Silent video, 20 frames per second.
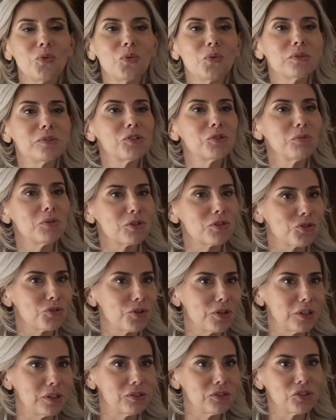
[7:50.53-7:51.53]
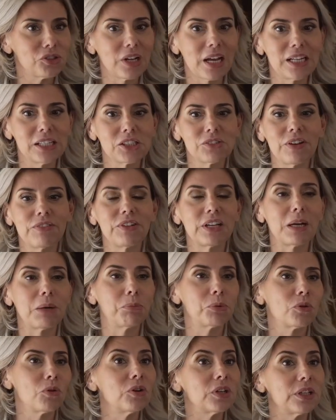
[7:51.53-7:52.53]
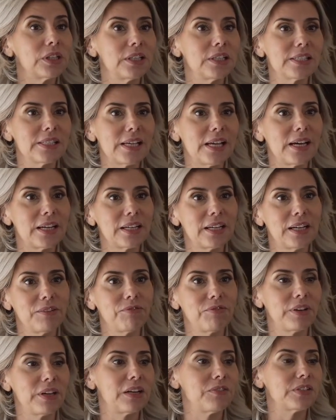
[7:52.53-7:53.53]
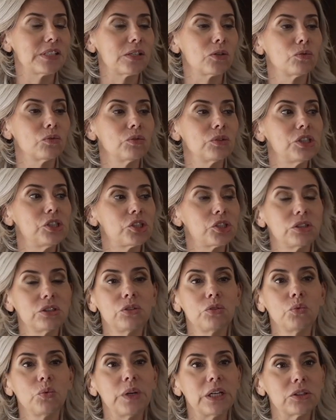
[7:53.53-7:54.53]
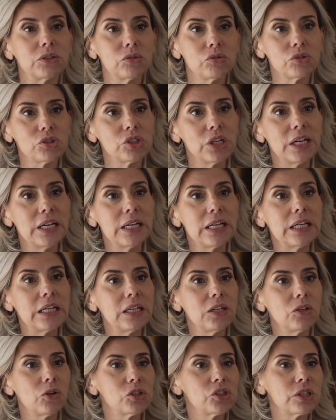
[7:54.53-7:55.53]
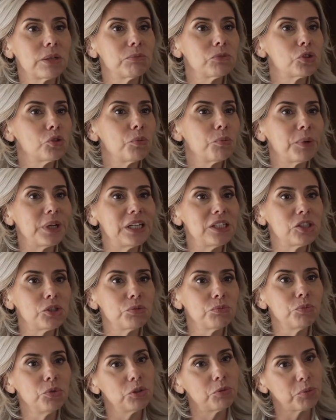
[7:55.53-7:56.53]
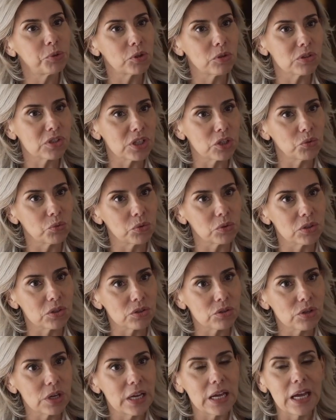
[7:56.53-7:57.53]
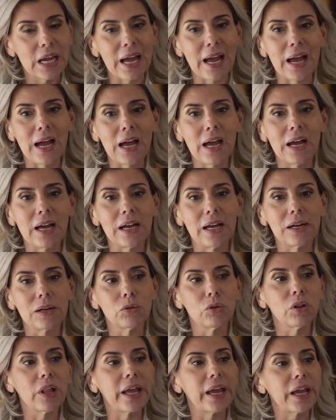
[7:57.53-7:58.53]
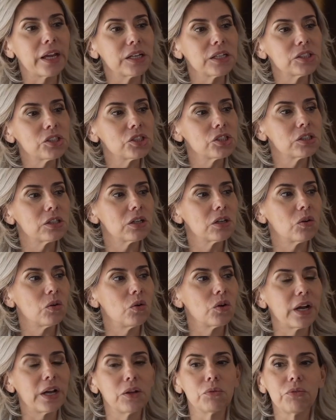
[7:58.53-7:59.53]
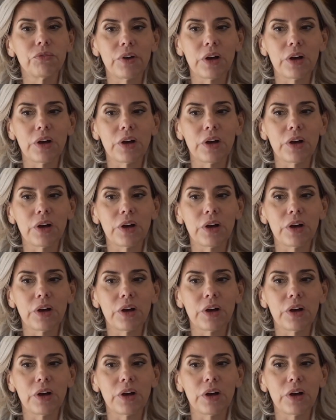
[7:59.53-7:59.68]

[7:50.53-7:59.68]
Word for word: Um dos meus sonhos, acho que vai ficar por concretizar, que é, era fazer um disco de duetos, e nós estamos num país muito preconceituoso. Há colegas com quem eu